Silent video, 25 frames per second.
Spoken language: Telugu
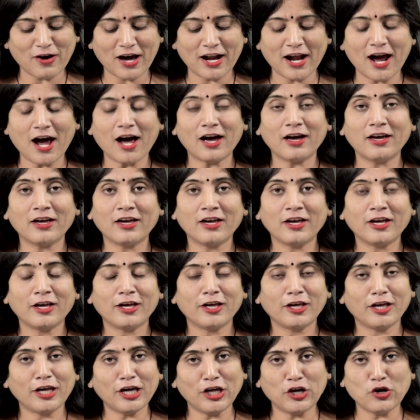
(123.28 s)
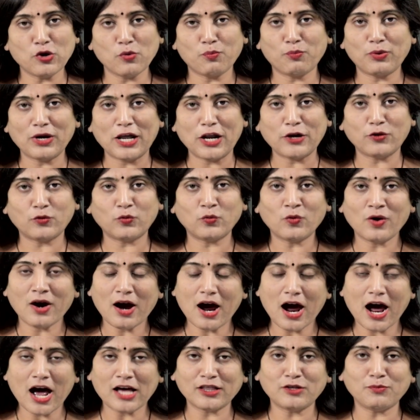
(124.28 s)
ద్వారా ఈ నొప్పులను
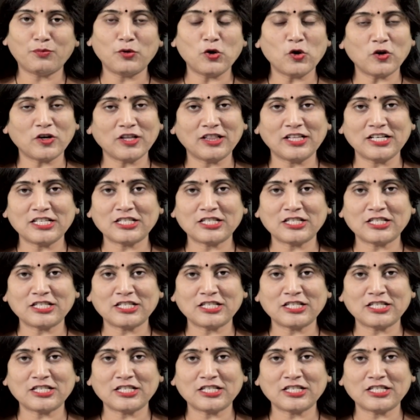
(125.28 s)
అదుపులోకి